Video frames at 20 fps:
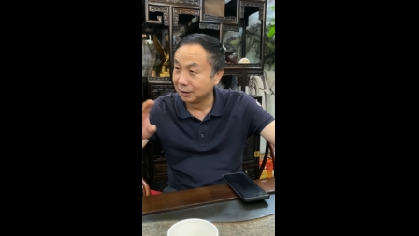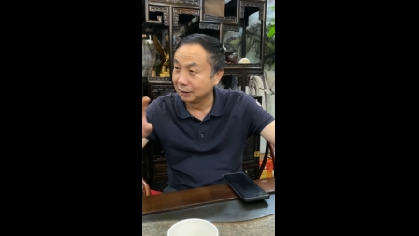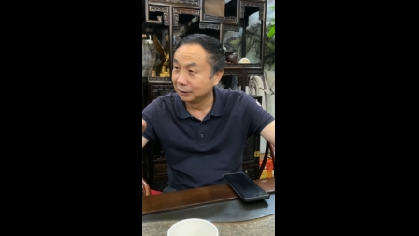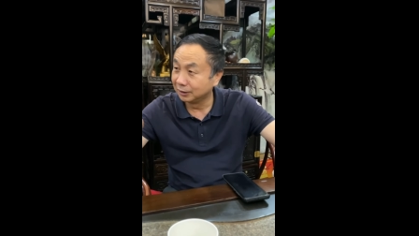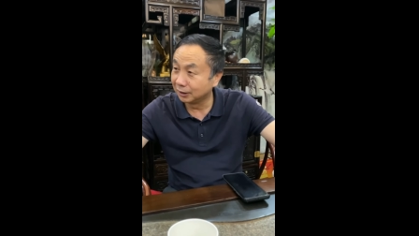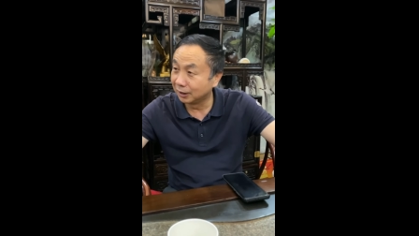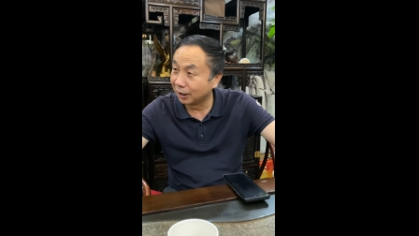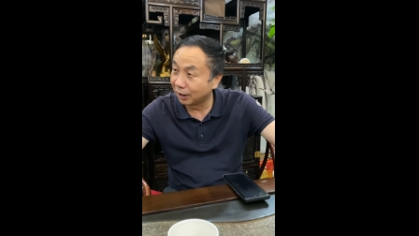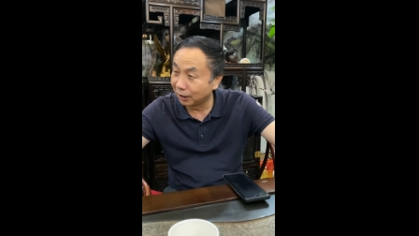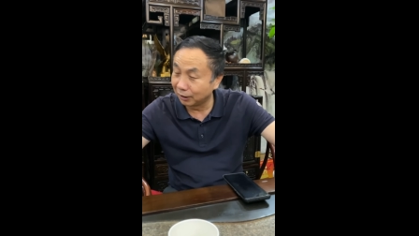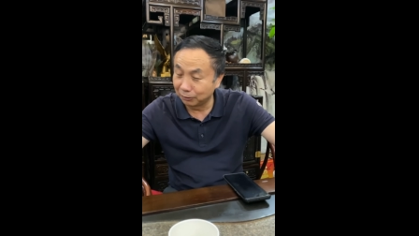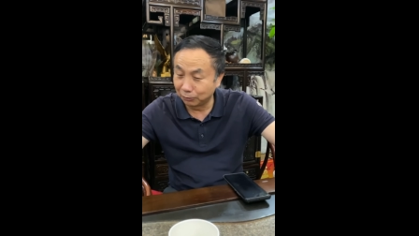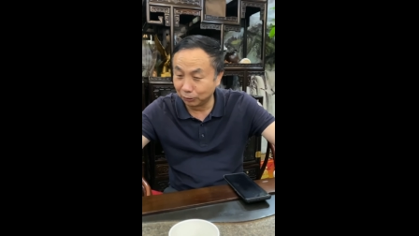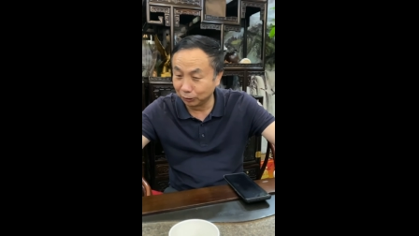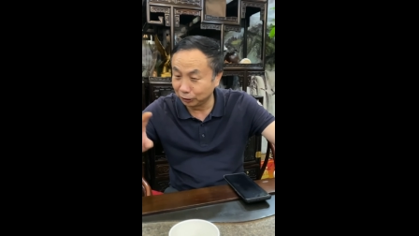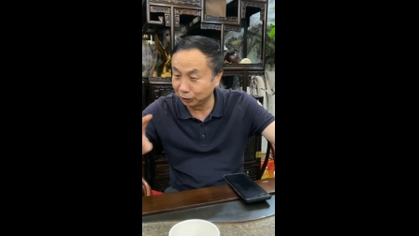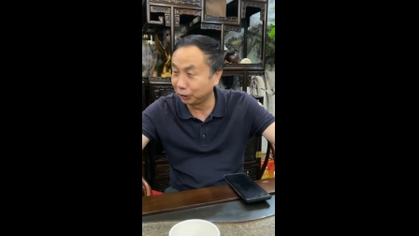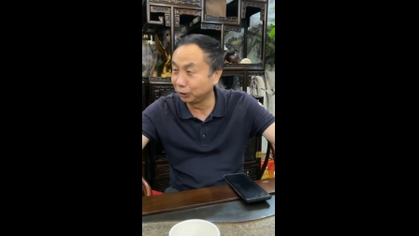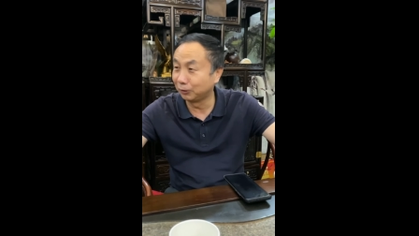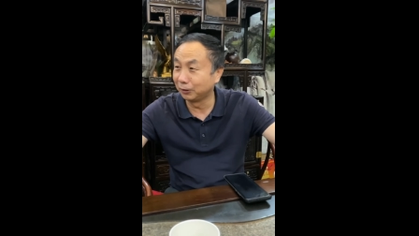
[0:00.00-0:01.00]
这个我
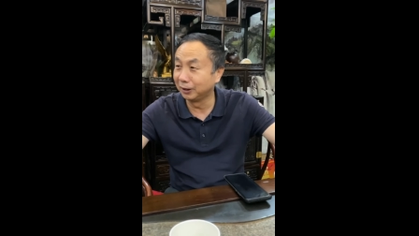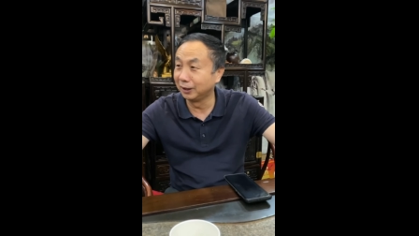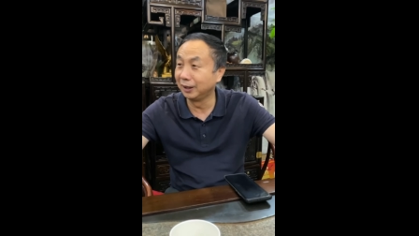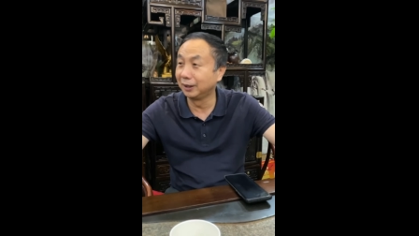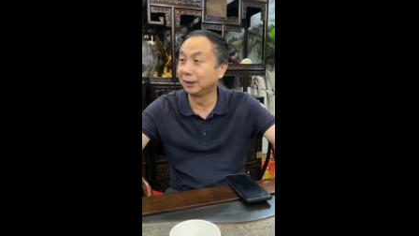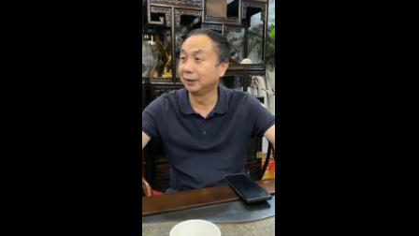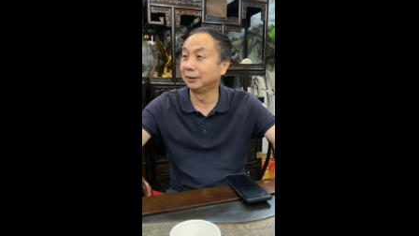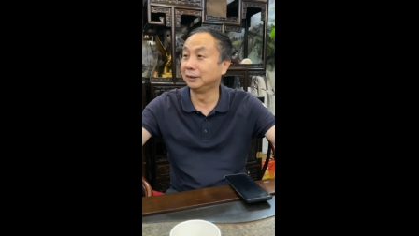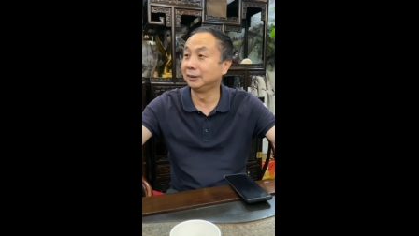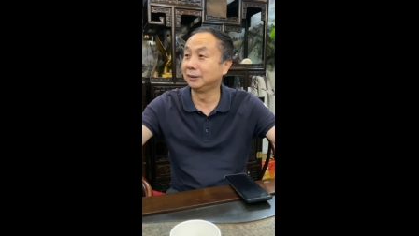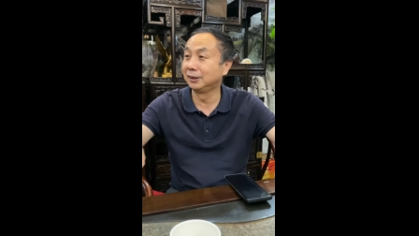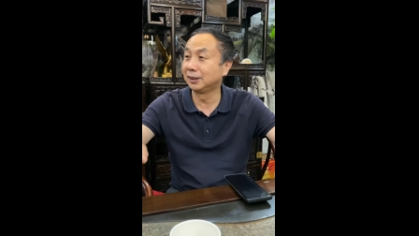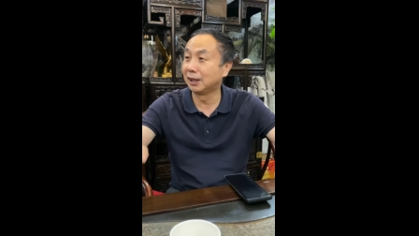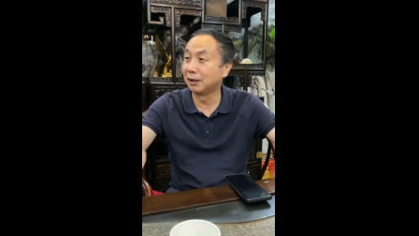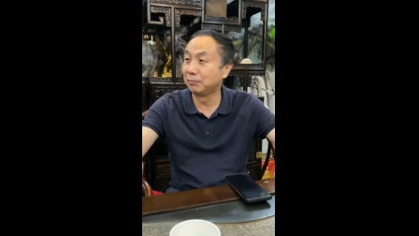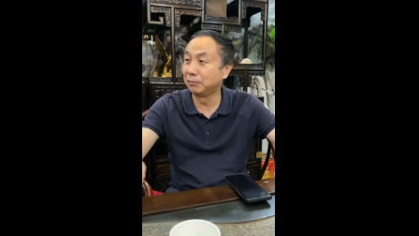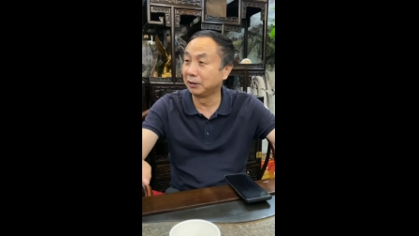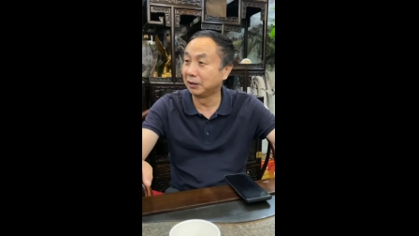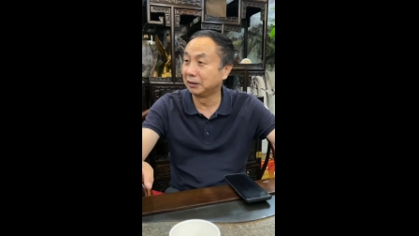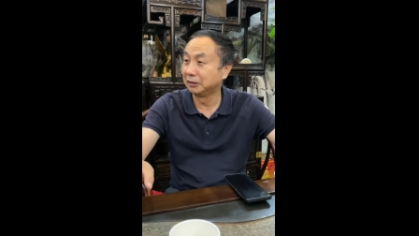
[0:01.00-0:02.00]
喜欢的那个迪卡
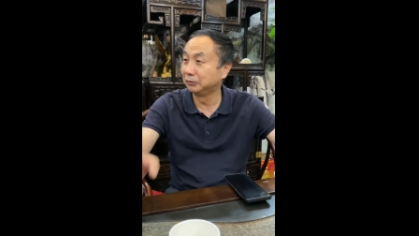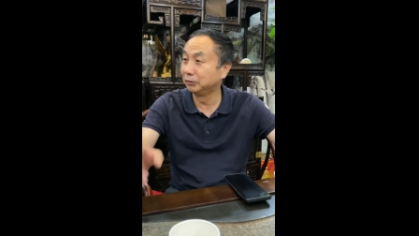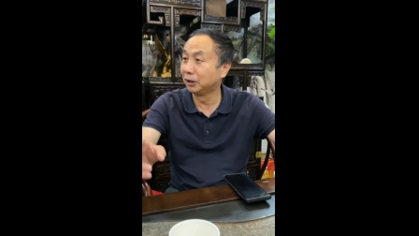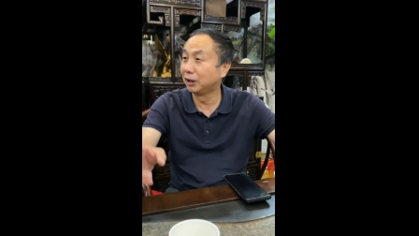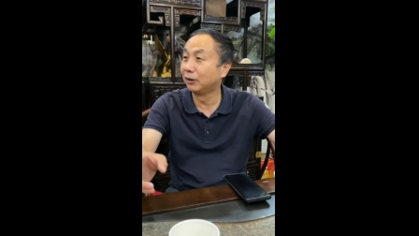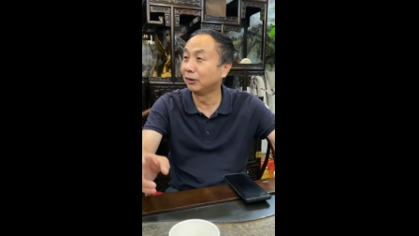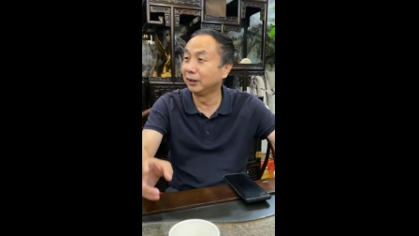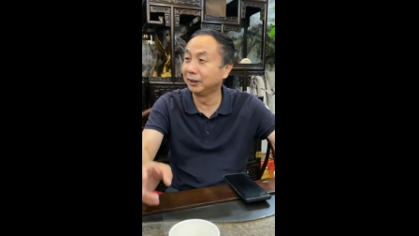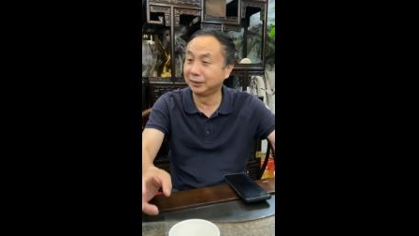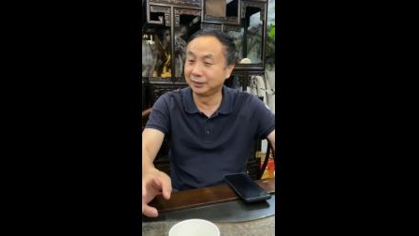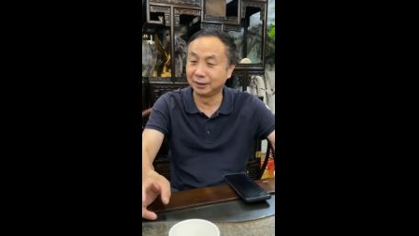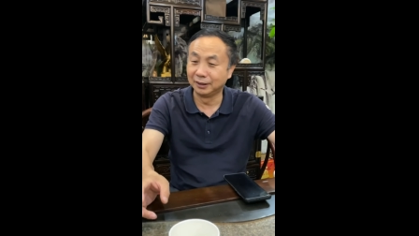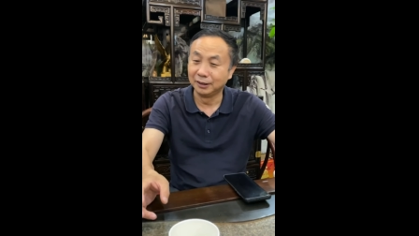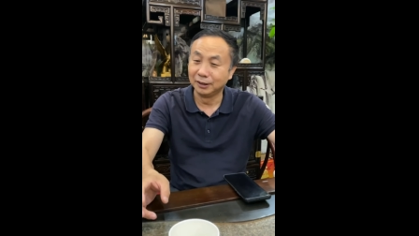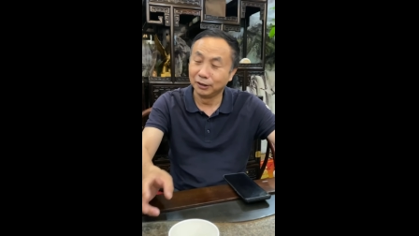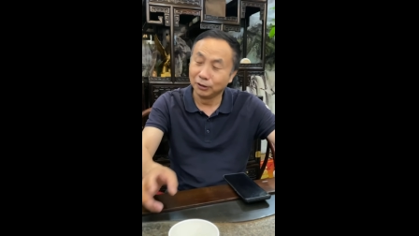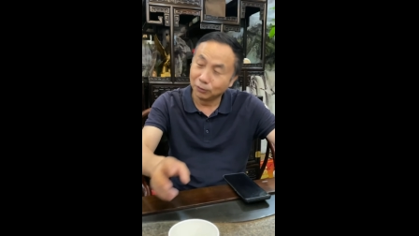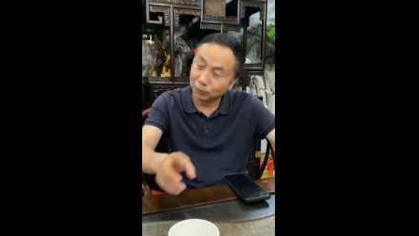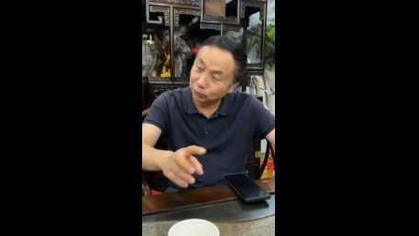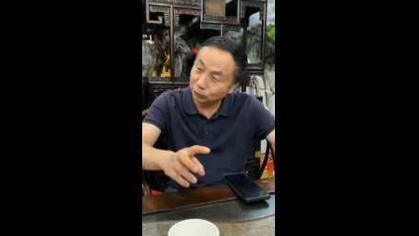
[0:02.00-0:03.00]
普料最好的一只，
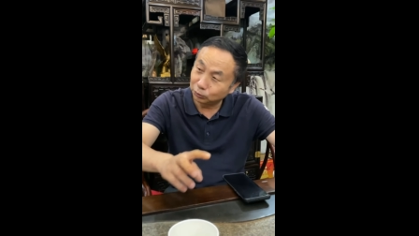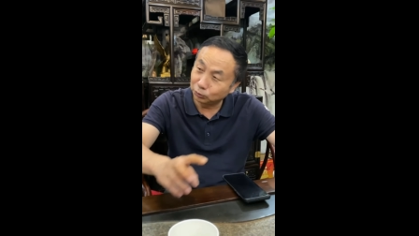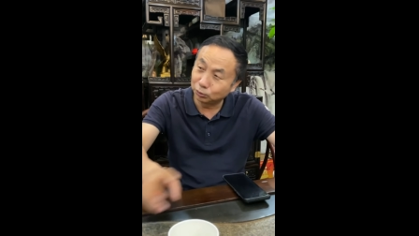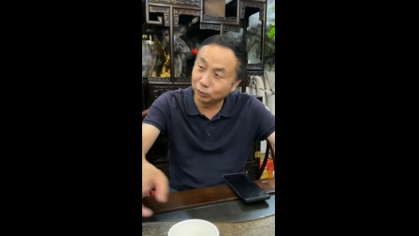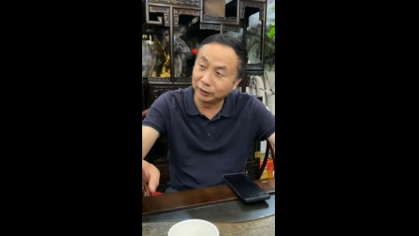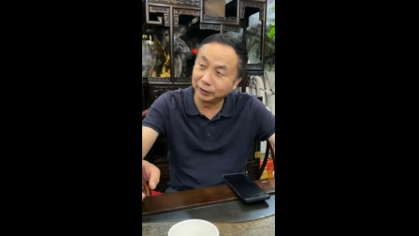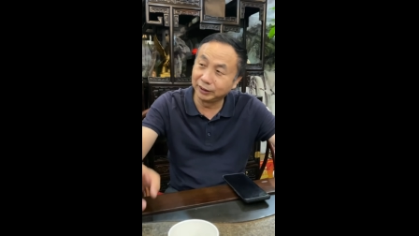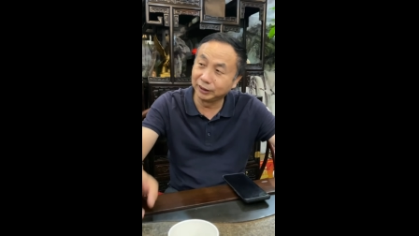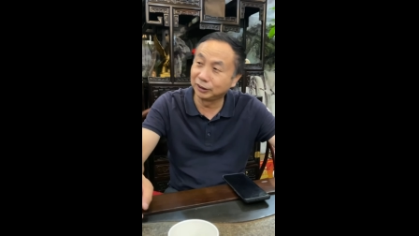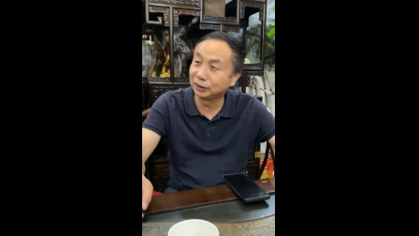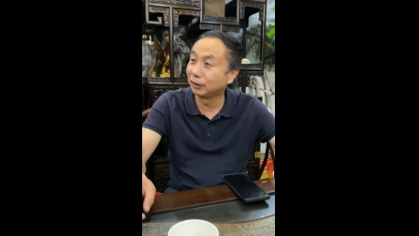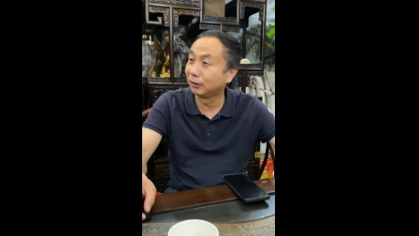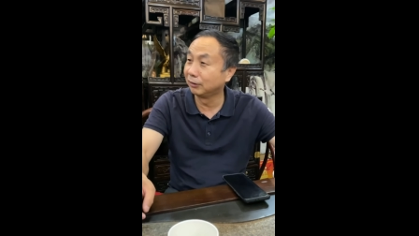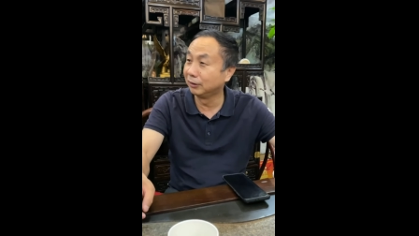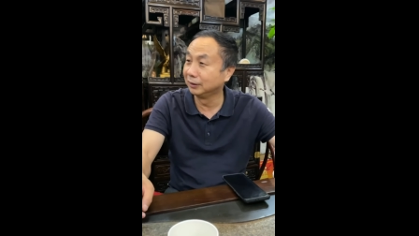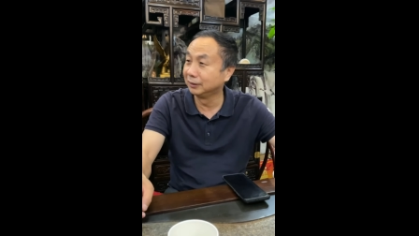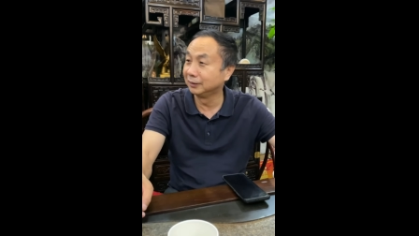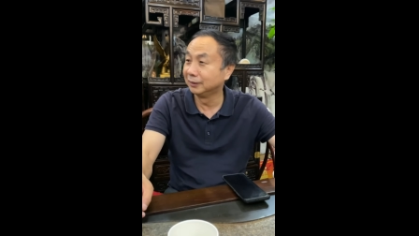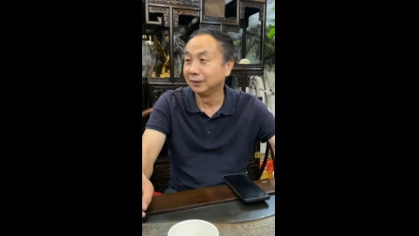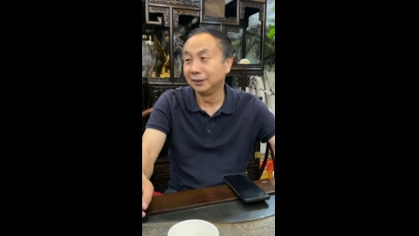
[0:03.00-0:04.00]
出来的小
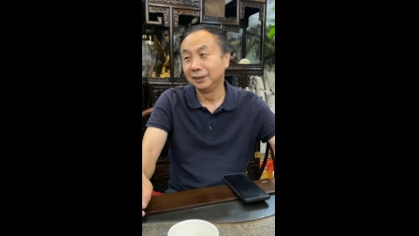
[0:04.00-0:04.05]
个子，